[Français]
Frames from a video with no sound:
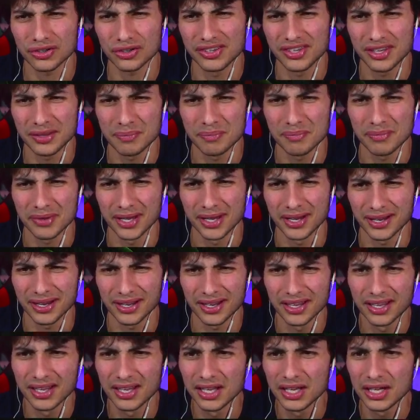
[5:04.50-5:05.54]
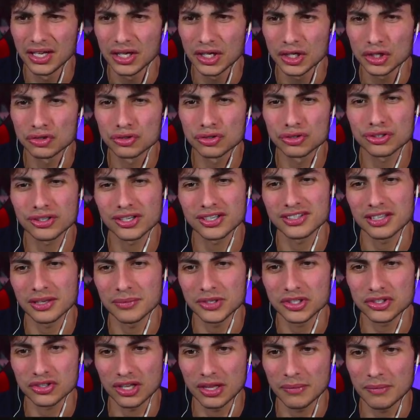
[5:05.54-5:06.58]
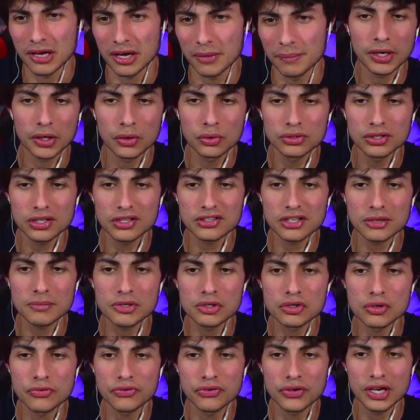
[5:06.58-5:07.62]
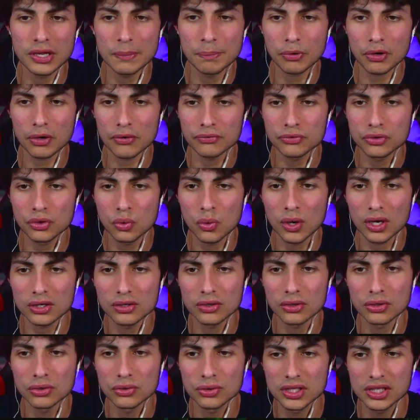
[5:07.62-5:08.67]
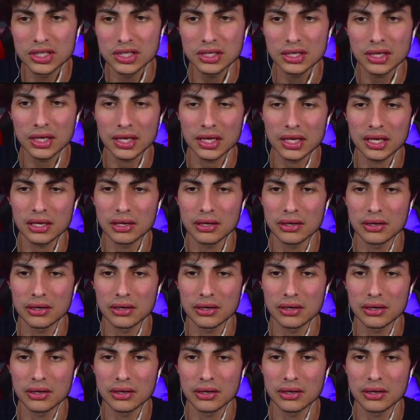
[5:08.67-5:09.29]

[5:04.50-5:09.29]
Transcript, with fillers: J'en ai marre je vous jure les amis, j'en ai marre. Mais bah, écoutez les amis, je fais l'épreuve de Wakuhugi et,